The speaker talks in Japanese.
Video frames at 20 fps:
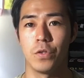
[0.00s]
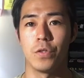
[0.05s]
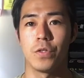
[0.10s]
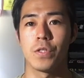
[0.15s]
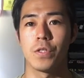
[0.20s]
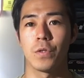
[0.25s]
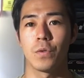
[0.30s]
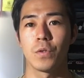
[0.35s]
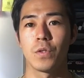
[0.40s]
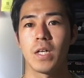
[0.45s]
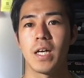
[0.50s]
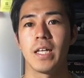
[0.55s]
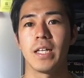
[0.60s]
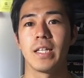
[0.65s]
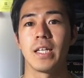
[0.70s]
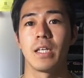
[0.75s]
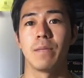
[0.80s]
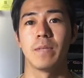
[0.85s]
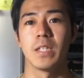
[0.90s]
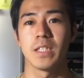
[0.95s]
入することが
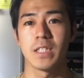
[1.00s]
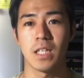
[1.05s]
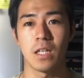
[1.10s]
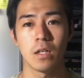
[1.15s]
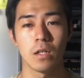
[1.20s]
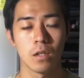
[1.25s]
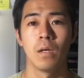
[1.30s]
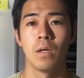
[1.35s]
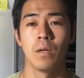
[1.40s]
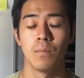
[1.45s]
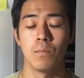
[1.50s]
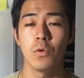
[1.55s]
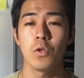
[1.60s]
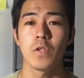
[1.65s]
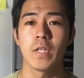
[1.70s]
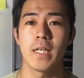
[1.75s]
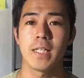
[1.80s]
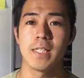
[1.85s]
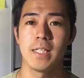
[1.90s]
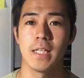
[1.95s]
できました。もっ
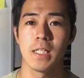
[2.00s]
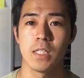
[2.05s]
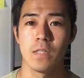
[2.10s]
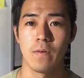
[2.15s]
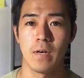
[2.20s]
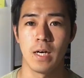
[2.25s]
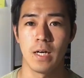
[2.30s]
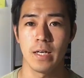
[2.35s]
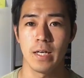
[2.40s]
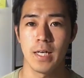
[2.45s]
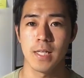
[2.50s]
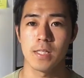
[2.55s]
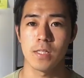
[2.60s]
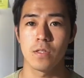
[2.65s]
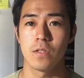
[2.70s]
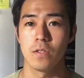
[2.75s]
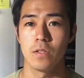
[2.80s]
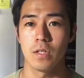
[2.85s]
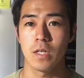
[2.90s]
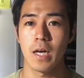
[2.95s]
と安いやつは安
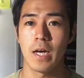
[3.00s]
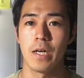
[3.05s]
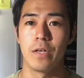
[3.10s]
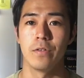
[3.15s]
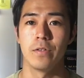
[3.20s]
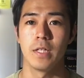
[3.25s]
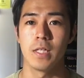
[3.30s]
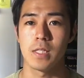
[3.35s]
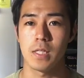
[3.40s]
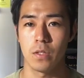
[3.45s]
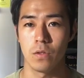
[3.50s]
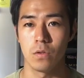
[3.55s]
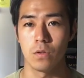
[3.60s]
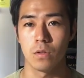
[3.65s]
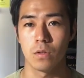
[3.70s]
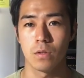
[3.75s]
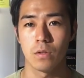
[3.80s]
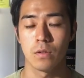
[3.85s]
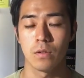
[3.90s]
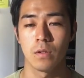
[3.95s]
く買えるんですけど、
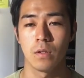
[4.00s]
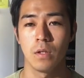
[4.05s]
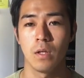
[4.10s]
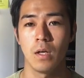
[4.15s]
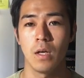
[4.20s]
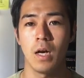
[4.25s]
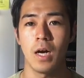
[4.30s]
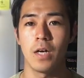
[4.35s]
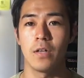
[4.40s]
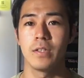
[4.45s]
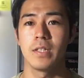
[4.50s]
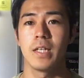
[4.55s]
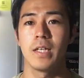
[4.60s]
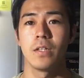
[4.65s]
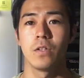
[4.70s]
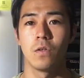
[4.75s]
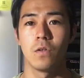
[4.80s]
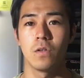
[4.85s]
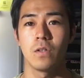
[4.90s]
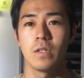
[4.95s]
ある程
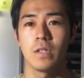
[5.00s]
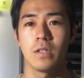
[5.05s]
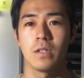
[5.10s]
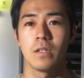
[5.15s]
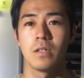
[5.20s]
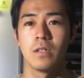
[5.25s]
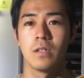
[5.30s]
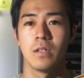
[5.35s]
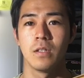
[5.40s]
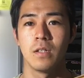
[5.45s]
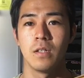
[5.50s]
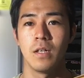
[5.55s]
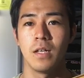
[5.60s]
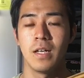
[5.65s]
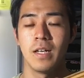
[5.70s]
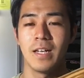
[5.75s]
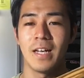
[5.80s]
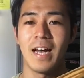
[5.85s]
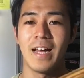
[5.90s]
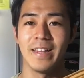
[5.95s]
度
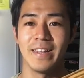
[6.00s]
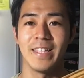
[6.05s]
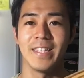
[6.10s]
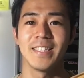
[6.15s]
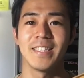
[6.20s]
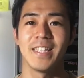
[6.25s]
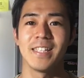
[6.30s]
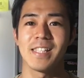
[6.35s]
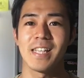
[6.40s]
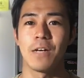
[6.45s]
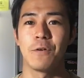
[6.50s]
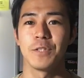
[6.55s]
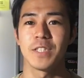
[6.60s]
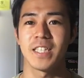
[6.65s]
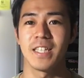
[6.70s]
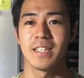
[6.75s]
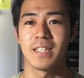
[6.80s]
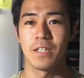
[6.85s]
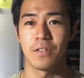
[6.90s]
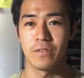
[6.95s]
安定したやつが欲し
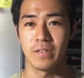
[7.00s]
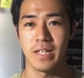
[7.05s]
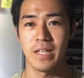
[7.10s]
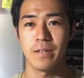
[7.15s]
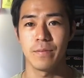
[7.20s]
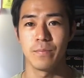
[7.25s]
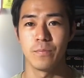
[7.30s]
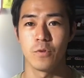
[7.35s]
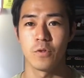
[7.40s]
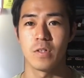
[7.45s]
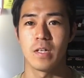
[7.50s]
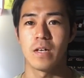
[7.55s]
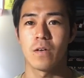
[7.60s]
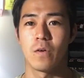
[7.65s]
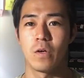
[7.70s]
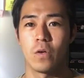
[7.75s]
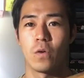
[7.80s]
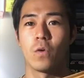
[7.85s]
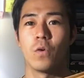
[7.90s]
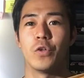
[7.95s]
かったので僕は
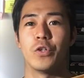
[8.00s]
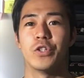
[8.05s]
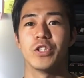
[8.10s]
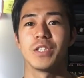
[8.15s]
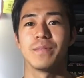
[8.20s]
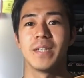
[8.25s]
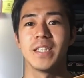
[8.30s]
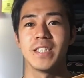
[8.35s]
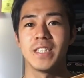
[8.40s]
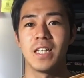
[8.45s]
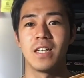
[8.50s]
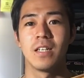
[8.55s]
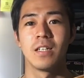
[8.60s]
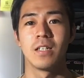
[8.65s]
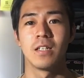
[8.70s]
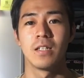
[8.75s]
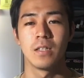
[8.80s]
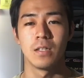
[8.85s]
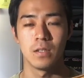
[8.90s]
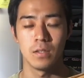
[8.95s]
これを購入しました。
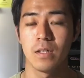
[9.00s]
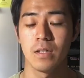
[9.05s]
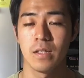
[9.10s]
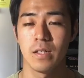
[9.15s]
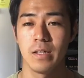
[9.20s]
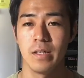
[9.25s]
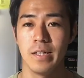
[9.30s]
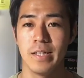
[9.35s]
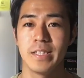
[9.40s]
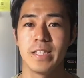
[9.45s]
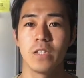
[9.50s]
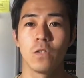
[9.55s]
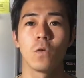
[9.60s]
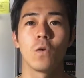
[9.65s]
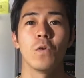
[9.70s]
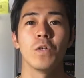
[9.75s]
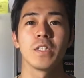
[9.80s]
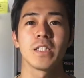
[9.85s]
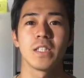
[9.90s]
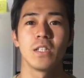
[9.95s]
一応
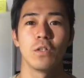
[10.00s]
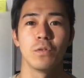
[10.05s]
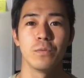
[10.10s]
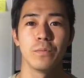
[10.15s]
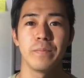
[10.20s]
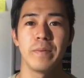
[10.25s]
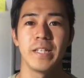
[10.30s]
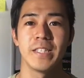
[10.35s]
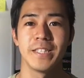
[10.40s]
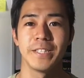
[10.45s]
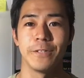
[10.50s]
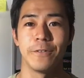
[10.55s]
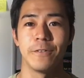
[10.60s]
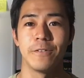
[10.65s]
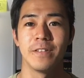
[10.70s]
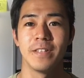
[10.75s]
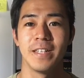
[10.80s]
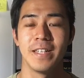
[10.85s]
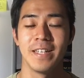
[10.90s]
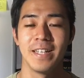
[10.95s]
公式ホームページを
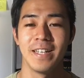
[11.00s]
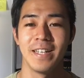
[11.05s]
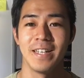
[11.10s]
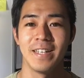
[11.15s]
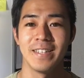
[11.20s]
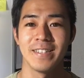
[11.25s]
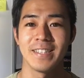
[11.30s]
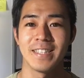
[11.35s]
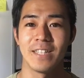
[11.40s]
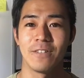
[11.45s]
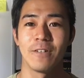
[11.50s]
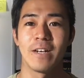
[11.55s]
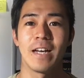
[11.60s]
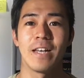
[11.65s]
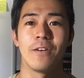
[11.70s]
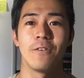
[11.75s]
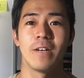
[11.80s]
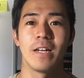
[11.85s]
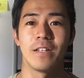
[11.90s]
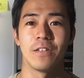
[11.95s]
下の
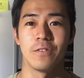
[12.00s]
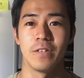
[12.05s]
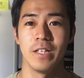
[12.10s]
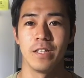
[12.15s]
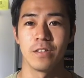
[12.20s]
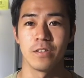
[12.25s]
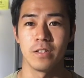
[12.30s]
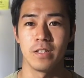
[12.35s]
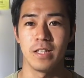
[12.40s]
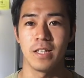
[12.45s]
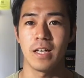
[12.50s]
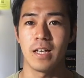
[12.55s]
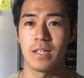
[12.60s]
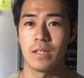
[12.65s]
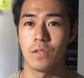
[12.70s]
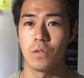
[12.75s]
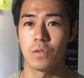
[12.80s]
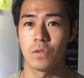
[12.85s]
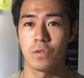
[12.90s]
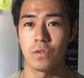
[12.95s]
概要欄のリンクに貼っ
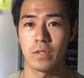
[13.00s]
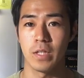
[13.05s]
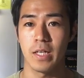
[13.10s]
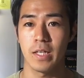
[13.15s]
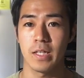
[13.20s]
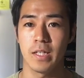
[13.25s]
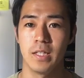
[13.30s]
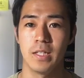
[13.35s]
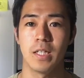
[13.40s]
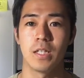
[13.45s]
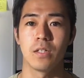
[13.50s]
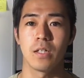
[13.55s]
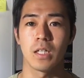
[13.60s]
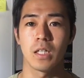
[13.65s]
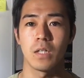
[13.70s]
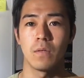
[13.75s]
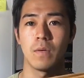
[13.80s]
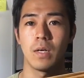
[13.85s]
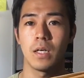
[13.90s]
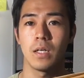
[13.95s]
ておくので、気になる
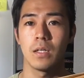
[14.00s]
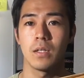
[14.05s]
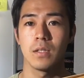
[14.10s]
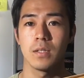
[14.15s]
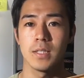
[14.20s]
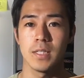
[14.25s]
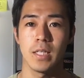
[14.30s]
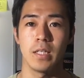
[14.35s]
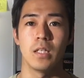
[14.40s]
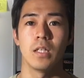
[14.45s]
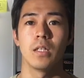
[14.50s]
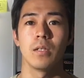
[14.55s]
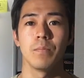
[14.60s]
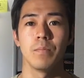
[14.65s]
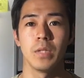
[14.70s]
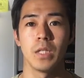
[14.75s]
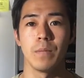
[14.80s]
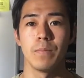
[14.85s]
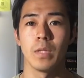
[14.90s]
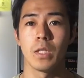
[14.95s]
方はぜひ
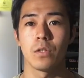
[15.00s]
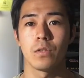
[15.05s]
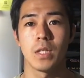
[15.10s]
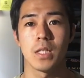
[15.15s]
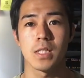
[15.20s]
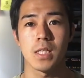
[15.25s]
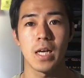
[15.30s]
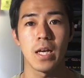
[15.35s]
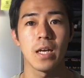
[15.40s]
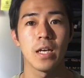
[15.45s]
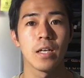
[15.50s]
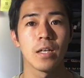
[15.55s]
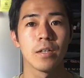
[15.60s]
見てみてください。